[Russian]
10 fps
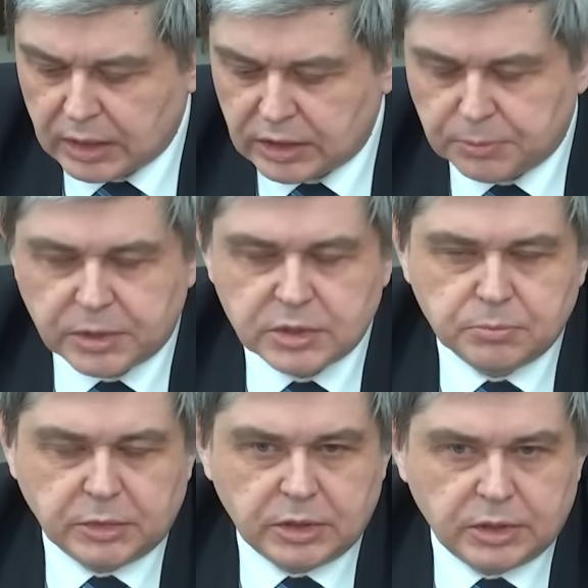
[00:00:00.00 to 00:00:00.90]

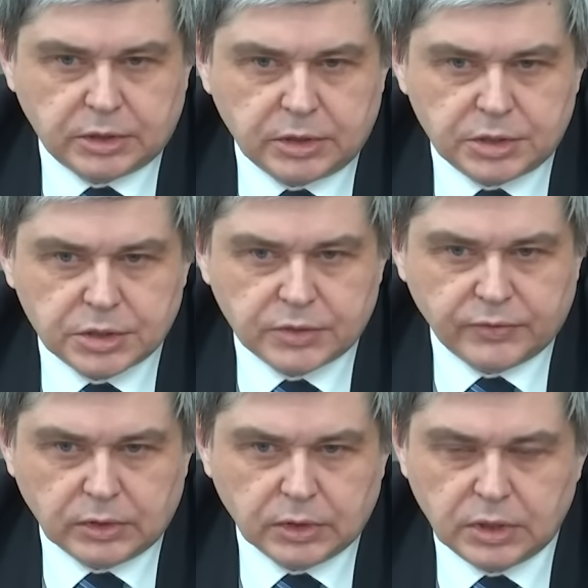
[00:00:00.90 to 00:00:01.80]
Необходимо
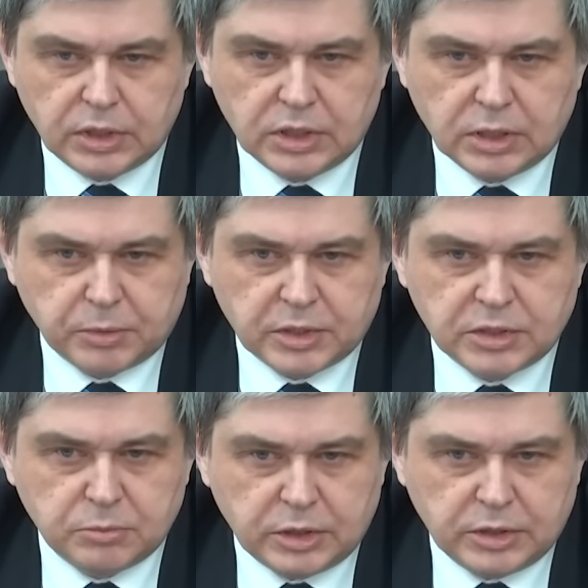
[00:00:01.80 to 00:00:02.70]
электричество и
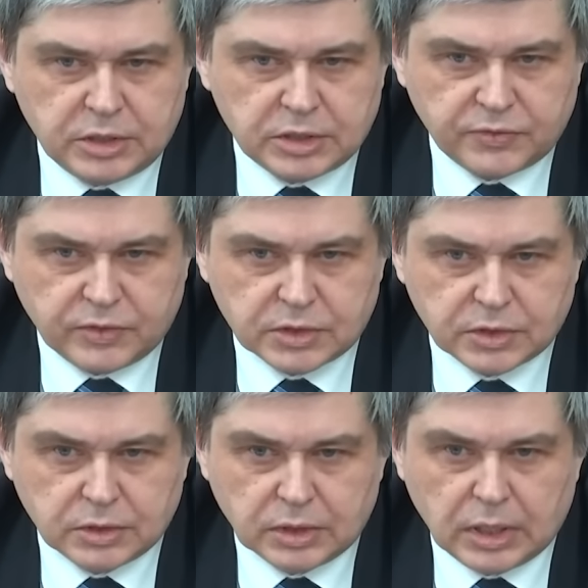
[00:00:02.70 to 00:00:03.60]
необходимы линии
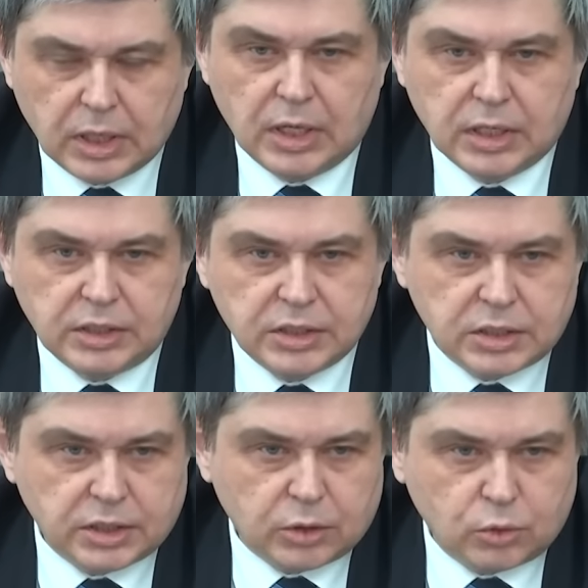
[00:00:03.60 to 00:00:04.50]
связи.
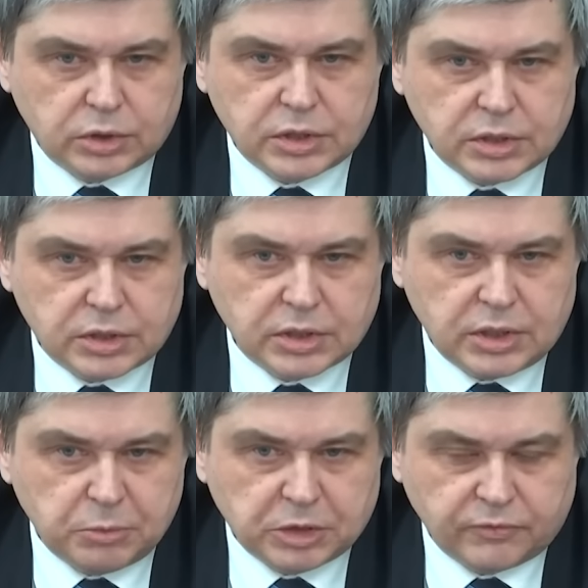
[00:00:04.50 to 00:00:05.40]
Если какой-то из этих
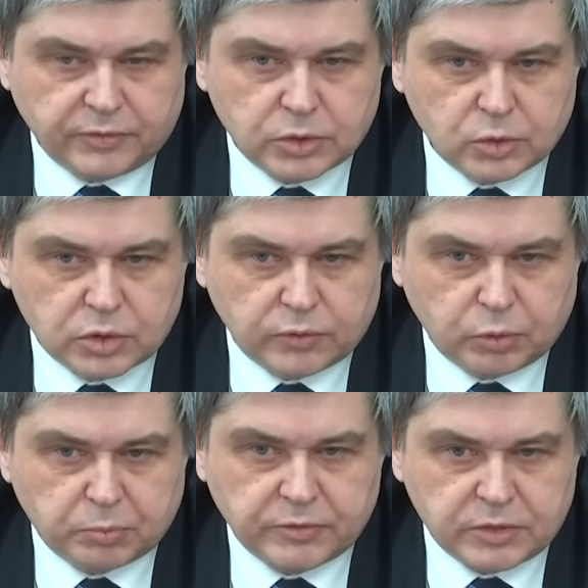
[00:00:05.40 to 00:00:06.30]
элементов
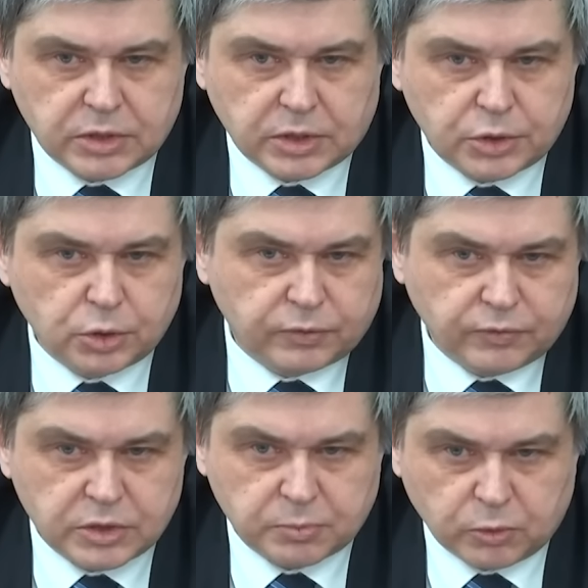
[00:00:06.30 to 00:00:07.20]
отсутствует, провести расчеты
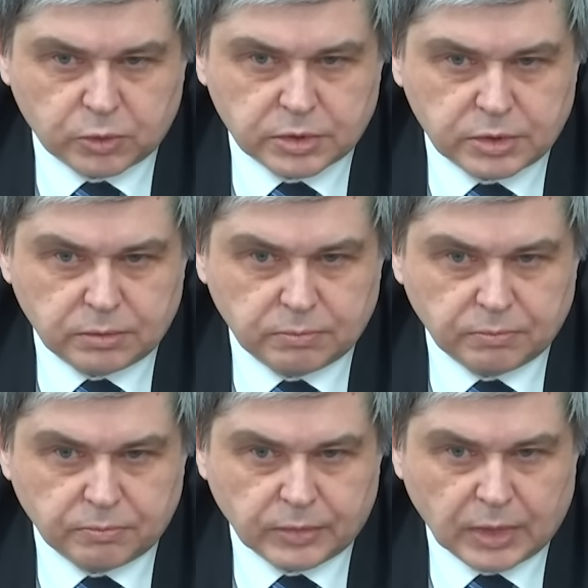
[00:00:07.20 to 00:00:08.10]
вы не сможете.
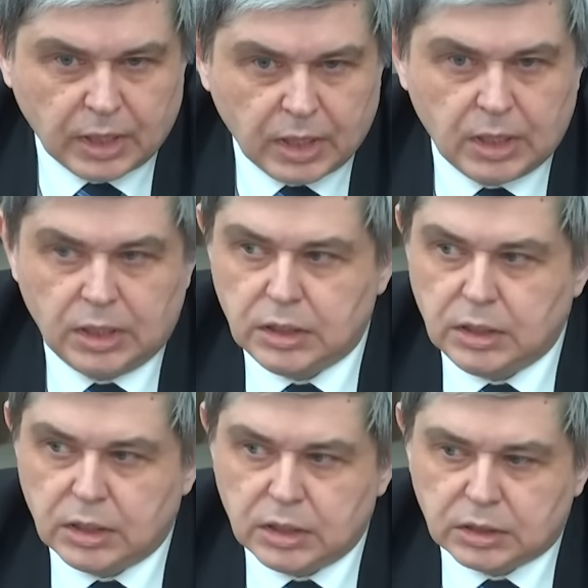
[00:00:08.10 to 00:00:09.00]

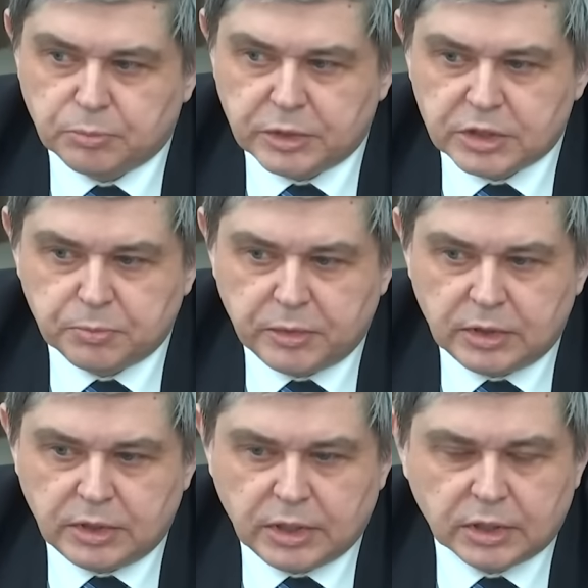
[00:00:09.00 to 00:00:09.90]
И это
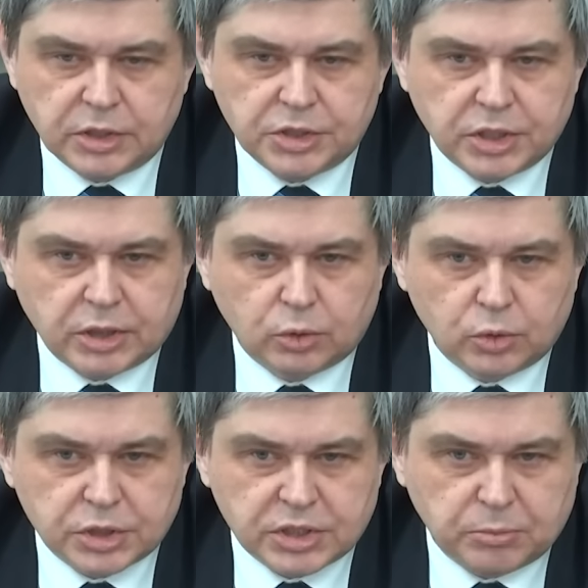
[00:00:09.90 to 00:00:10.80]
принципиальное отличие от
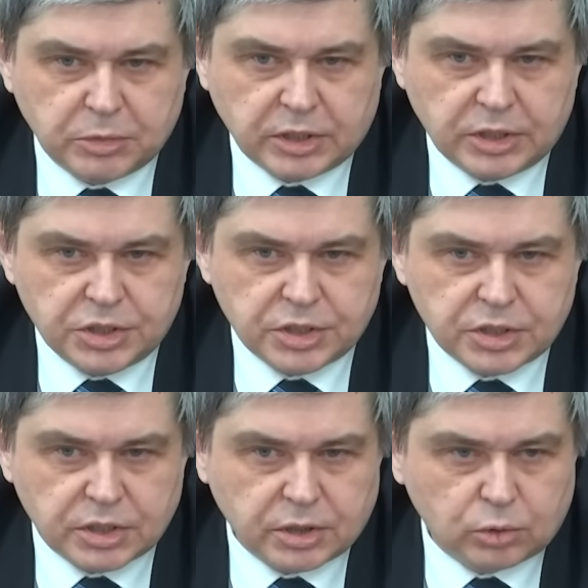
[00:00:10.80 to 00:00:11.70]
той же самой
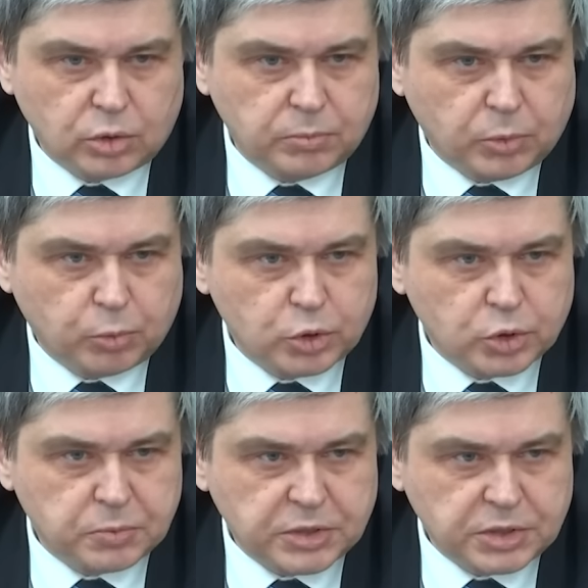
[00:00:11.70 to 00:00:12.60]
наличности, которой мы
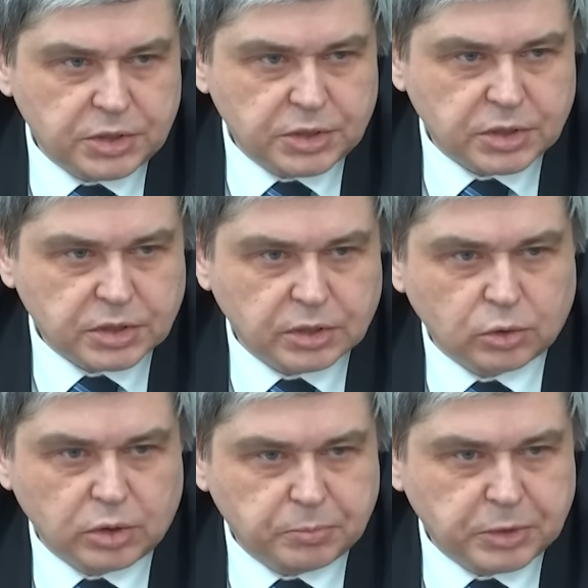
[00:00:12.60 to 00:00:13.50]
пользуемся сейчас,
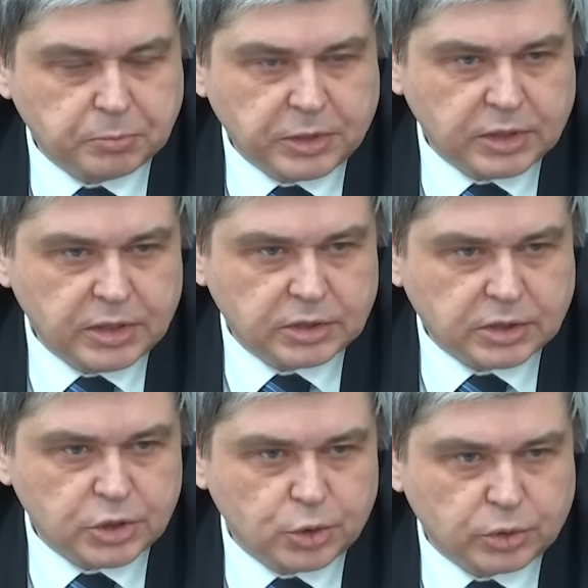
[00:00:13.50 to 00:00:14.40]
которая предполагает
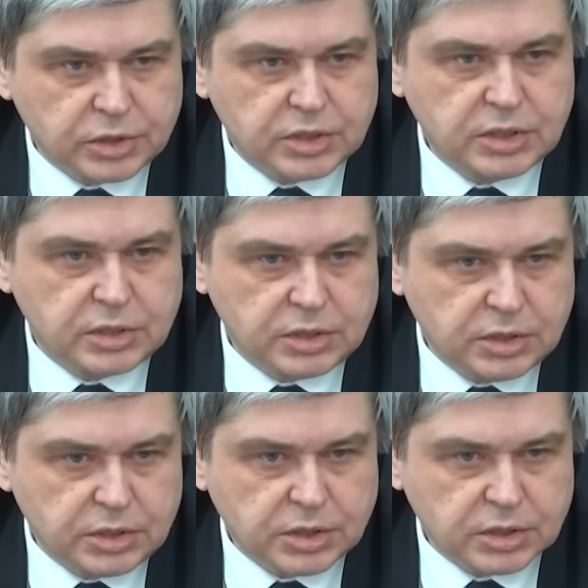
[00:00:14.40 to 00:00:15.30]
расчеты здесь и
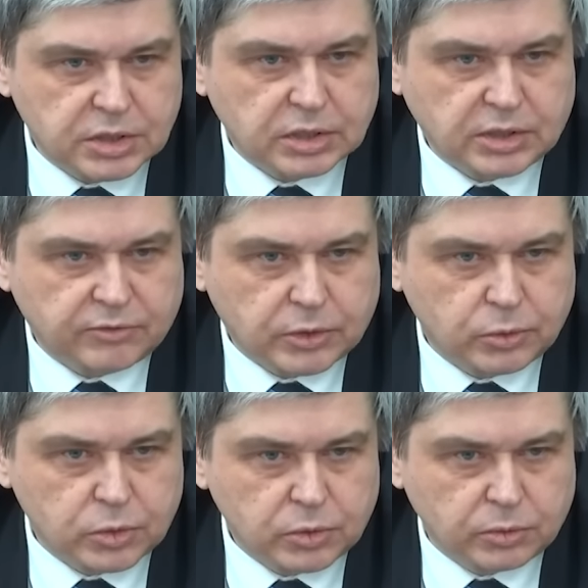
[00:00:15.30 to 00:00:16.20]
сейчас за товары
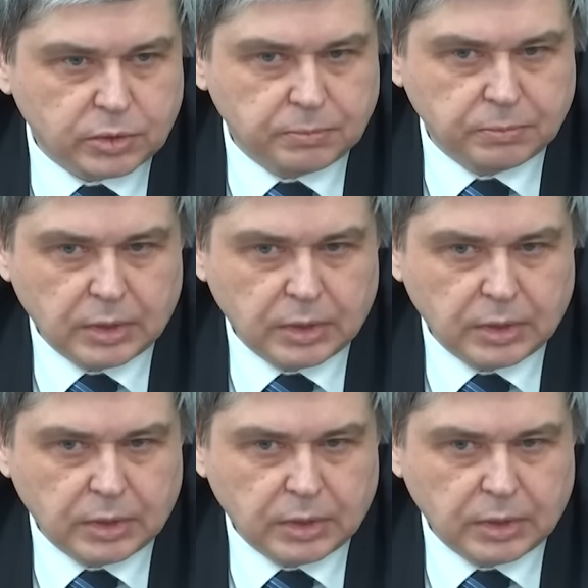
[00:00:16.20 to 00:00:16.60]
и услуги.